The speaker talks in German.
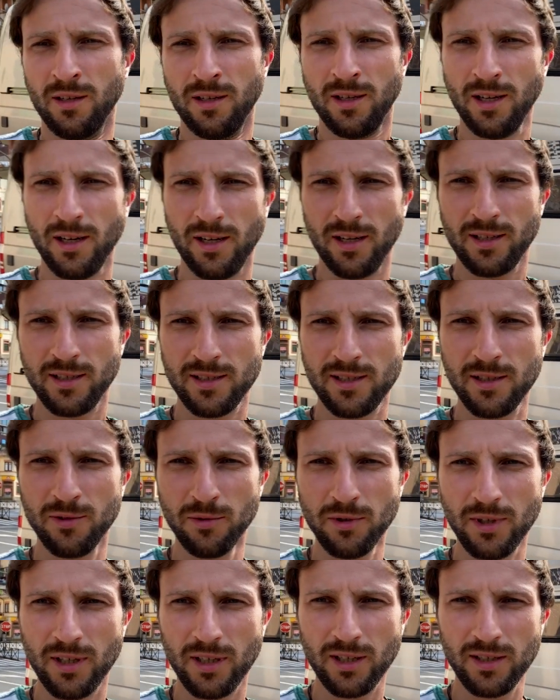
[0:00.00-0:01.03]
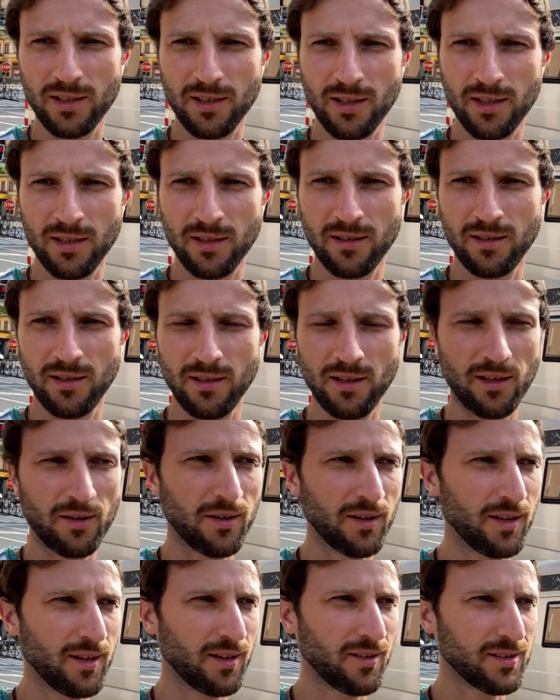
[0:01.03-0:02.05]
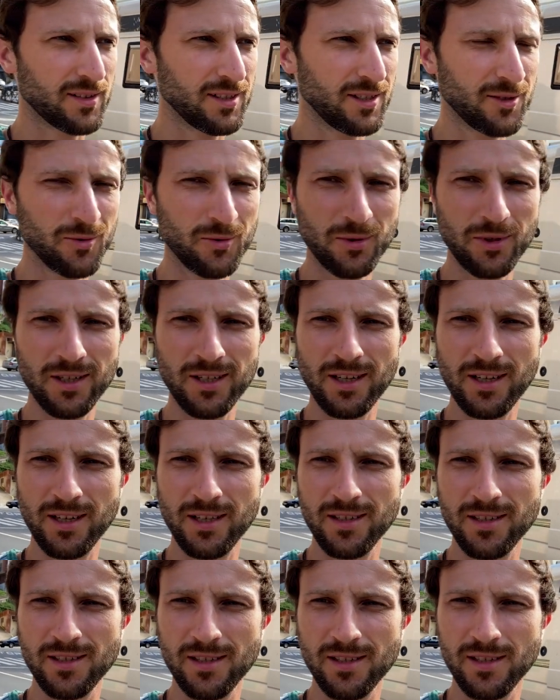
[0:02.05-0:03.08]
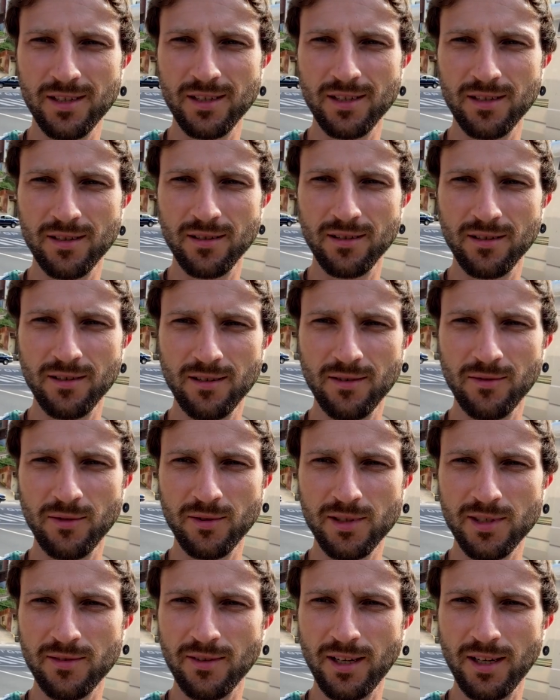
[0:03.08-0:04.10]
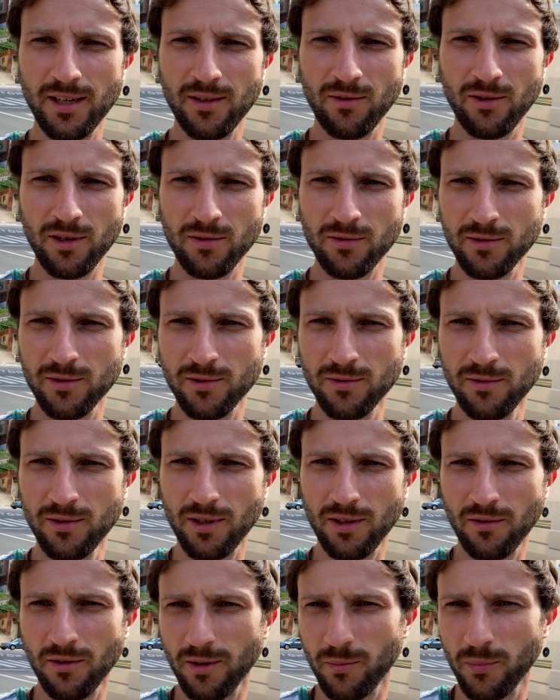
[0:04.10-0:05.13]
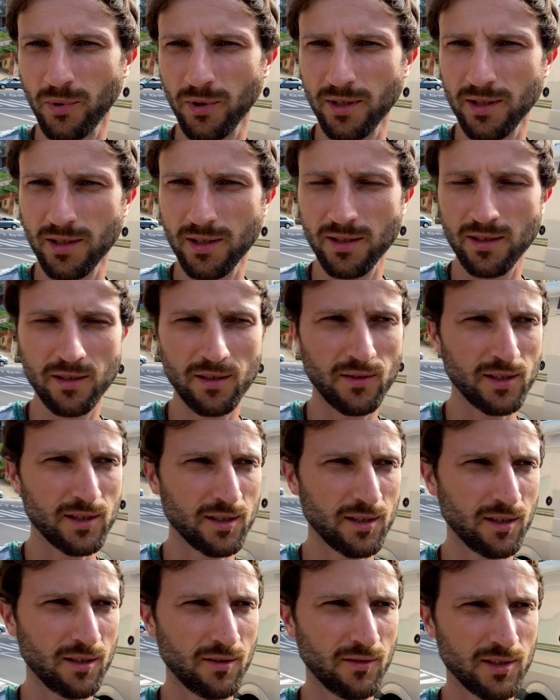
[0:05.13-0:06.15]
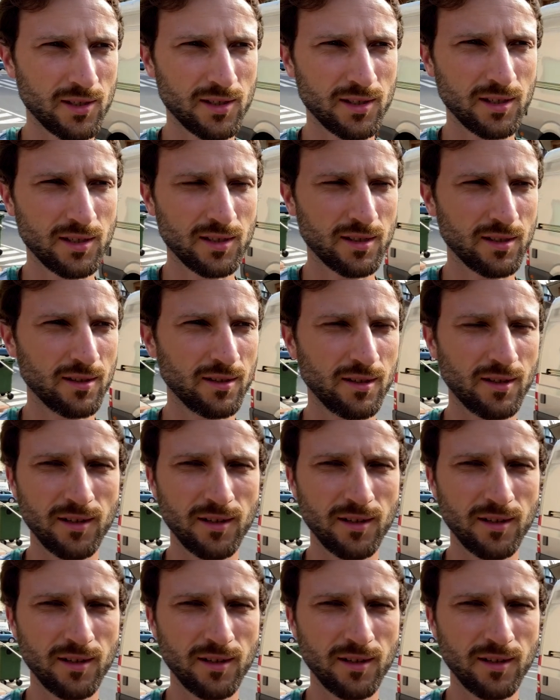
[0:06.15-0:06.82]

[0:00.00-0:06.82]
Ja, das ist die gute Nachricht. Die das nicht so gute Nachricht ist, dass ich äh, von zwei Ordnungshütern oder Polizisten, ich weiß nicht genau, was es ist,